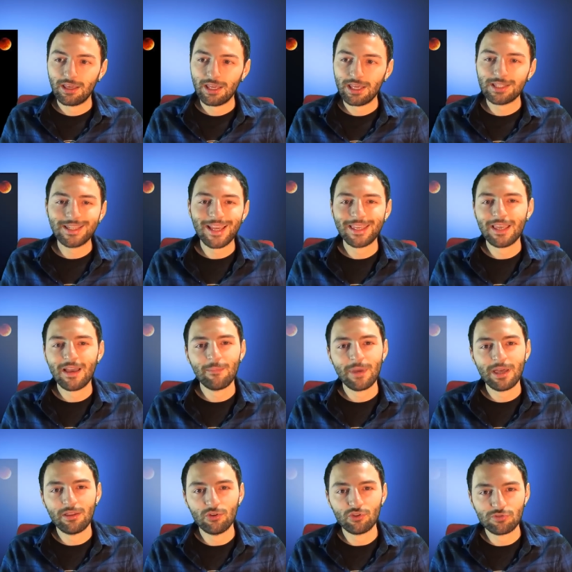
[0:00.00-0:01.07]
esa
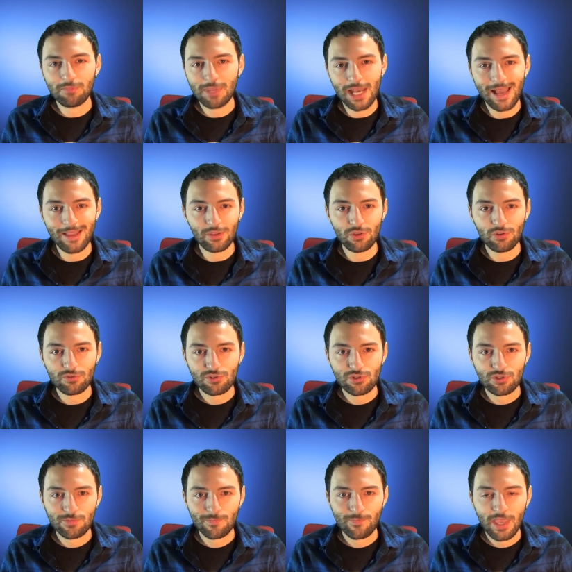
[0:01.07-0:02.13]
llama de los mil años.